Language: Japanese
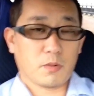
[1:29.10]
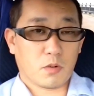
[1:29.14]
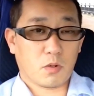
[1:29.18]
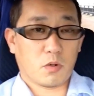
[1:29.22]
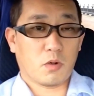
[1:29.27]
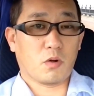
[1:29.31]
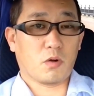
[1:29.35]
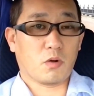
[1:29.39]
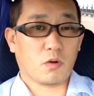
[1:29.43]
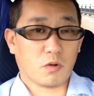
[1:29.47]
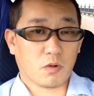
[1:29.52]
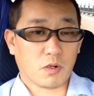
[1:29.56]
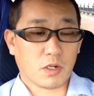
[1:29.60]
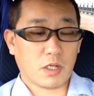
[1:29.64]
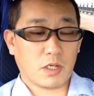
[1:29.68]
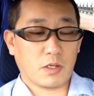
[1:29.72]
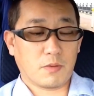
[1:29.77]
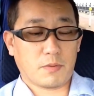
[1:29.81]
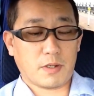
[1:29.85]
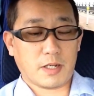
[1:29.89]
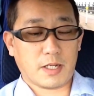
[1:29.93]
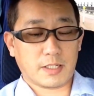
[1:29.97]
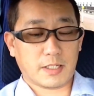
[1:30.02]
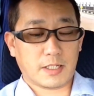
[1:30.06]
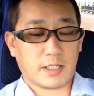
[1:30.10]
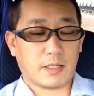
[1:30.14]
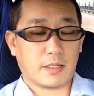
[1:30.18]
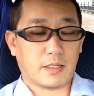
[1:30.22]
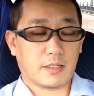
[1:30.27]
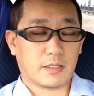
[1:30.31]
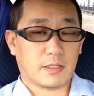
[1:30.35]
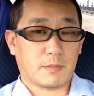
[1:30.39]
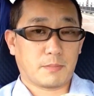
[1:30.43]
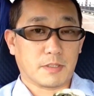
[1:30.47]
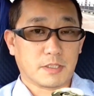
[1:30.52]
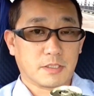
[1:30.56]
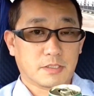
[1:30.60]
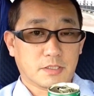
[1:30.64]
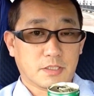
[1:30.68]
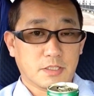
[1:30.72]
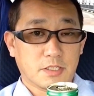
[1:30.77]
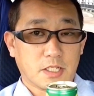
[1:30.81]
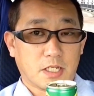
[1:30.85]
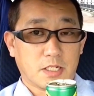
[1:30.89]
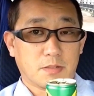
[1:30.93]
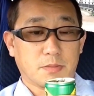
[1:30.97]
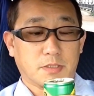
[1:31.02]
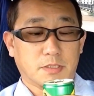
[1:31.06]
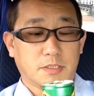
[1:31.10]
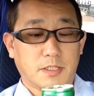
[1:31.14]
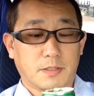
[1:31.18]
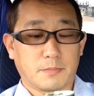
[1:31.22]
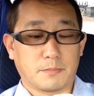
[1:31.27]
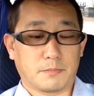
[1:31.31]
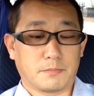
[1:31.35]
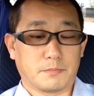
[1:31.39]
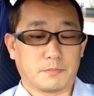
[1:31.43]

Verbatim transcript: これはあまり好きじゃありませんう